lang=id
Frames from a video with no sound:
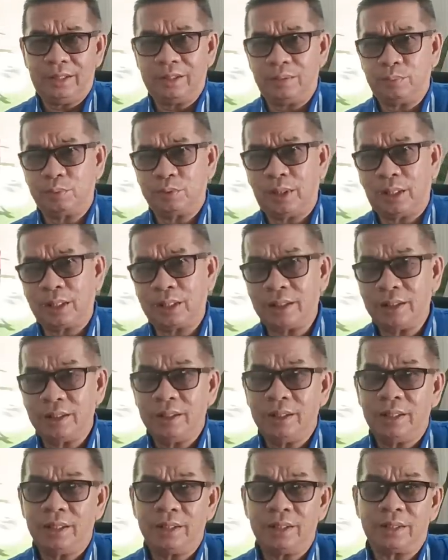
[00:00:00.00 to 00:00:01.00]
uh, seputar
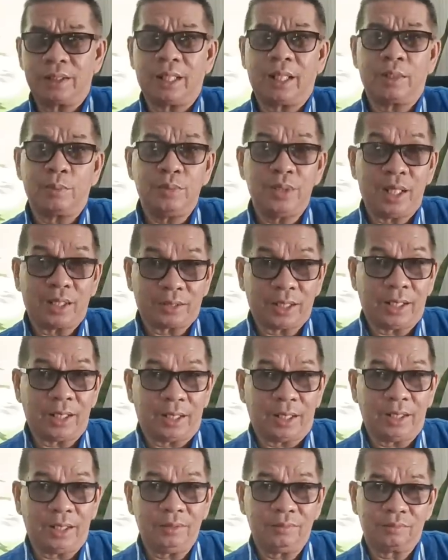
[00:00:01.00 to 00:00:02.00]
Karibia
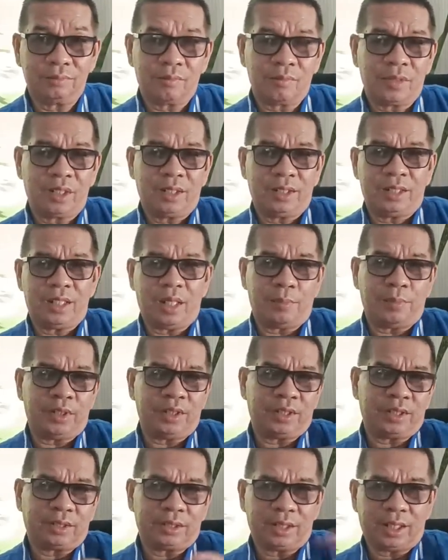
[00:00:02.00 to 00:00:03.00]
sana ya di
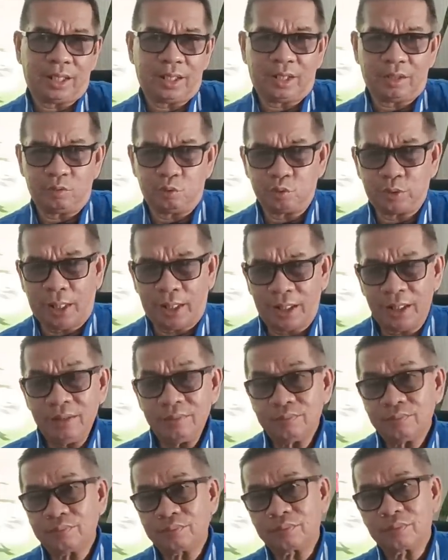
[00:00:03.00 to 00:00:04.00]
Amerika Tengah dan Utara.
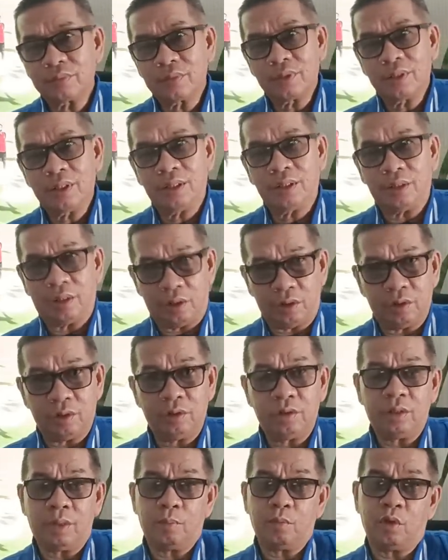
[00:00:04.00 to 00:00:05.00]
Dan
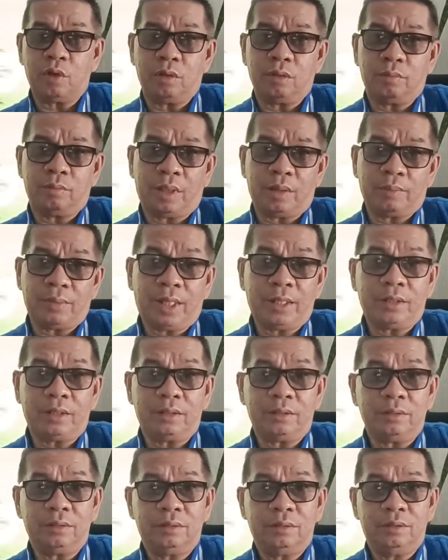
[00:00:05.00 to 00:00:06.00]
ini tidak boleh
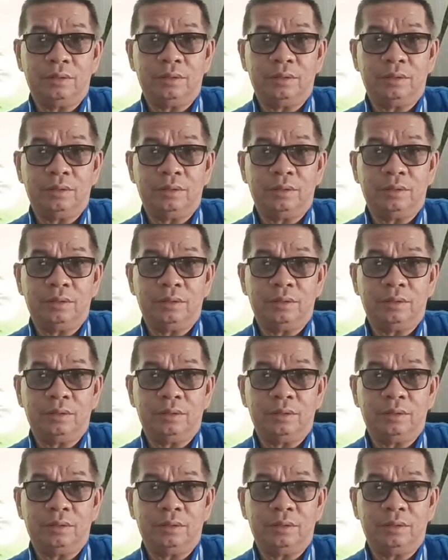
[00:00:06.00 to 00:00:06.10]
main-main.